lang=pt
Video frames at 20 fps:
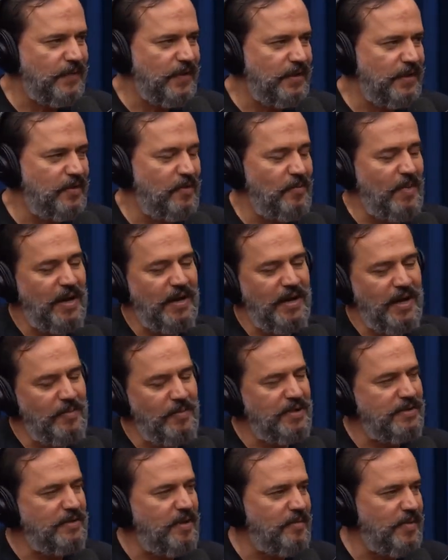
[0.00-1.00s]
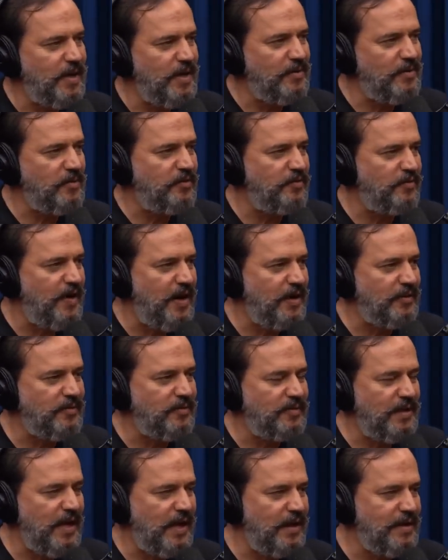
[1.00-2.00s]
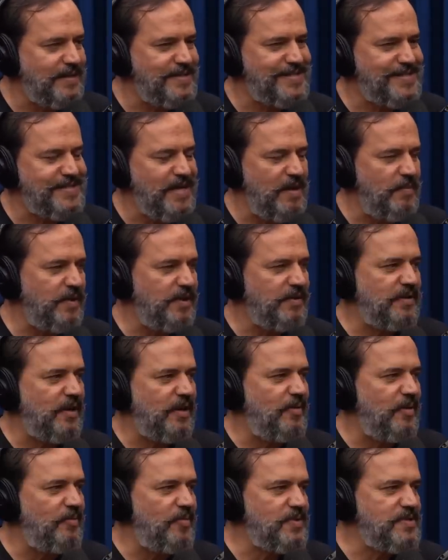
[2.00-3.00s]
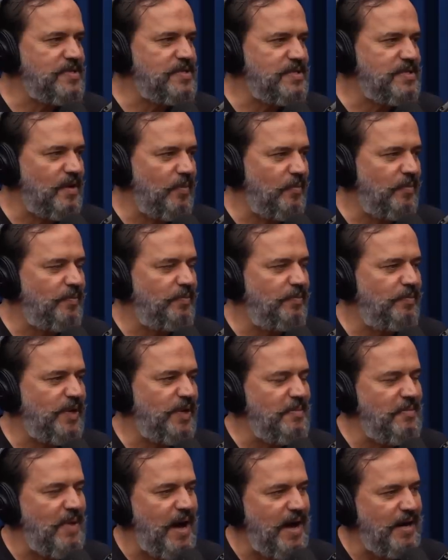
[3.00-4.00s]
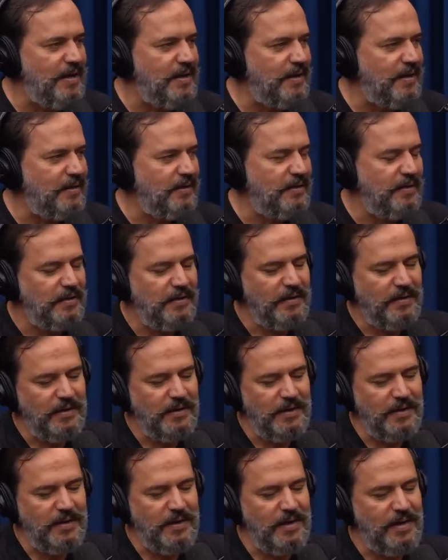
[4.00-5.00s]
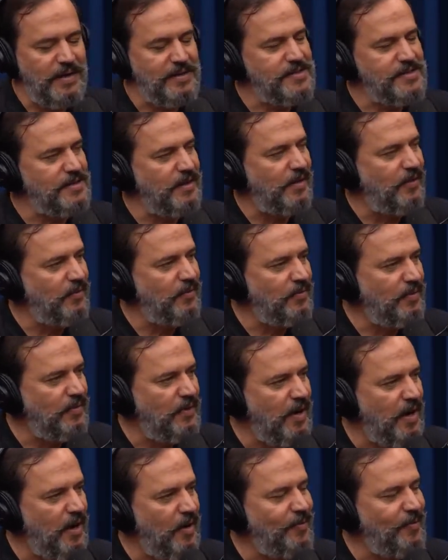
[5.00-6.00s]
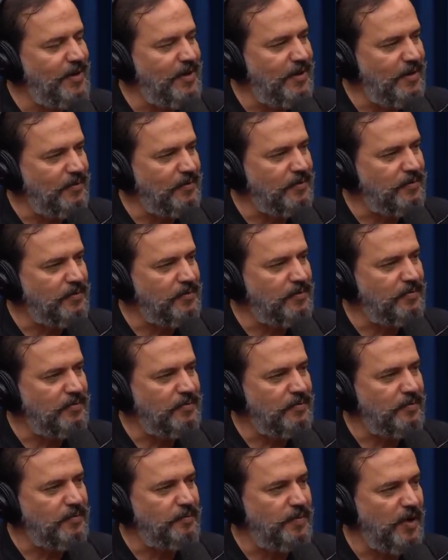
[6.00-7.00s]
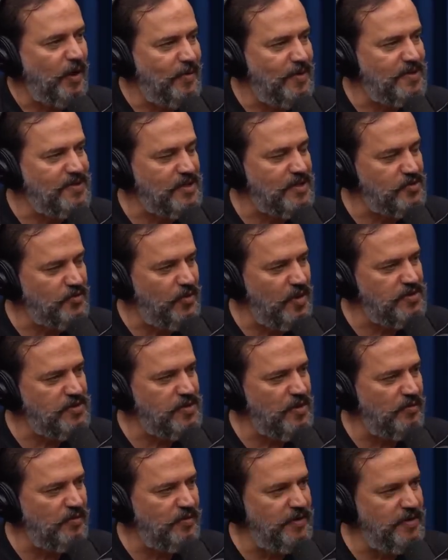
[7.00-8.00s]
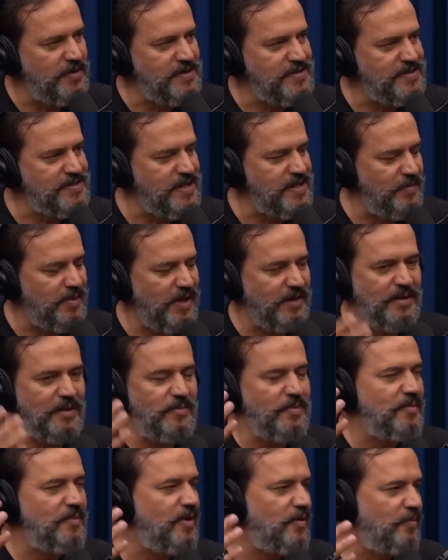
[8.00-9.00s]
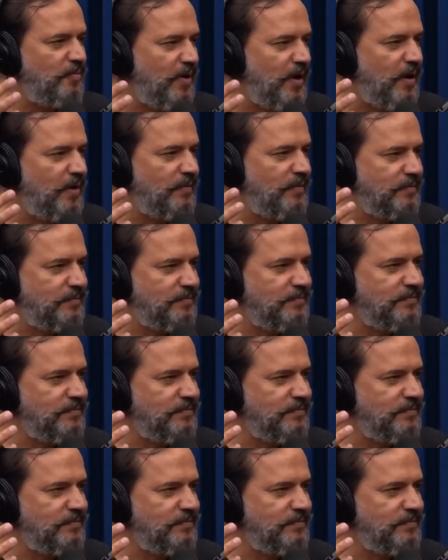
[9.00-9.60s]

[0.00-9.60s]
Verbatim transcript: E uma lebre também do fato dela sempre estar tá numa posição primária em relação ao menino. Pelo menos as fotos que eu vi, sempre ela está em primeiro plano.